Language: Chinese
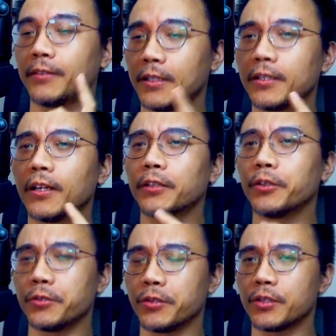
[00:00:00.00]
大家大概
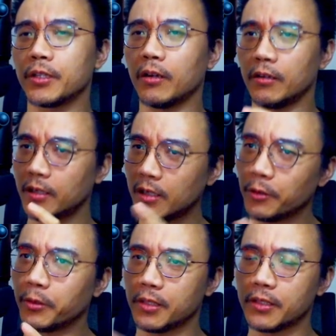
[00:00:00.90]
都已经知道，俄
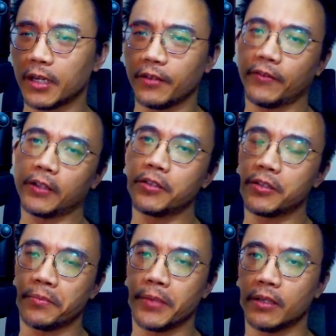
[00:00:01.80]
罗斯差点发生
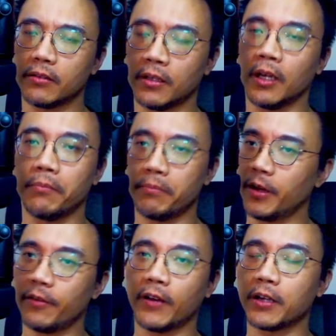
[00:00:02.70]
政变，那
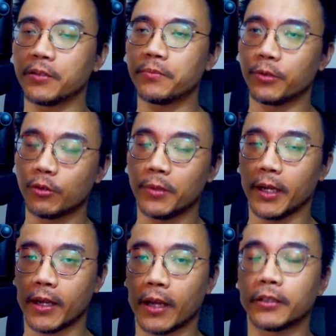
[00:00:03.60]
没有发生。不过我们
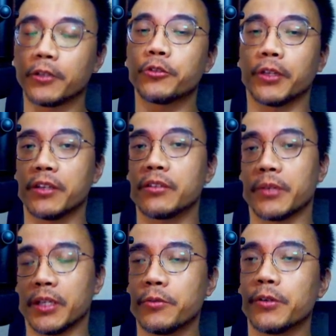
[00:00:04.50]
来看看能学点什
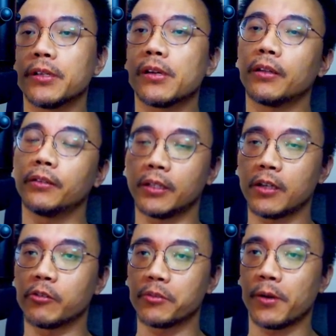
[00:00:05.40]
么英文。大家
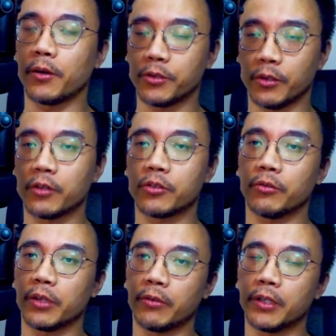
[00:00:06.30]
好，我是 Paul，就到周
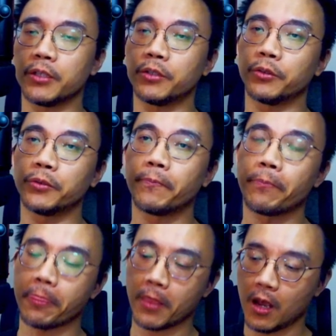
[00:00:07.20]
五英文一起读。
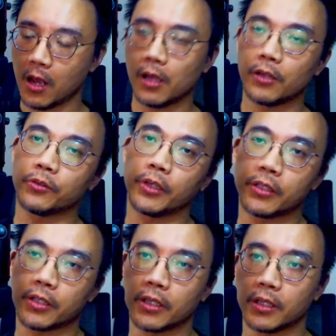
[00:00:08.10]
所以
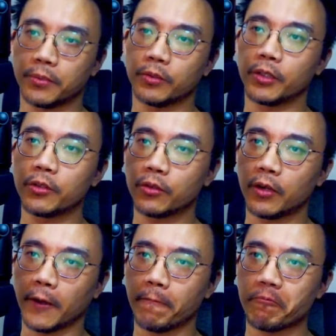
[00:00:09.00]
这个普丁说
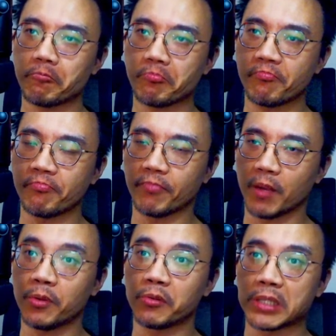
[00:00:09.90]
啊，嗯，
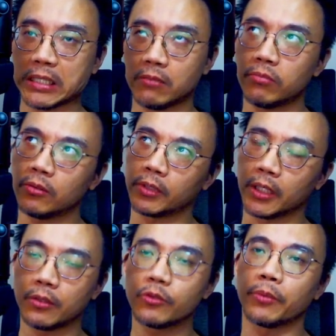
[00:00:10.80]
普京，普
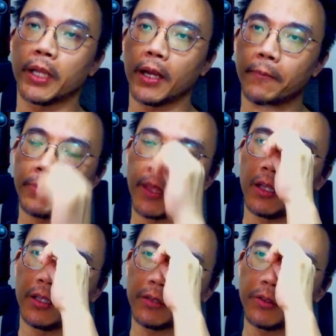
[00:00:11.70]
丁随便了。
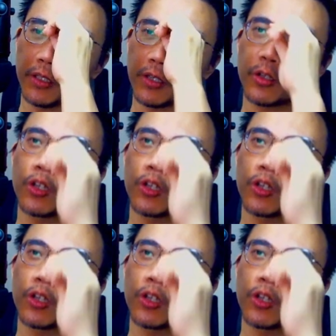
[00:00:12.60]
他说这个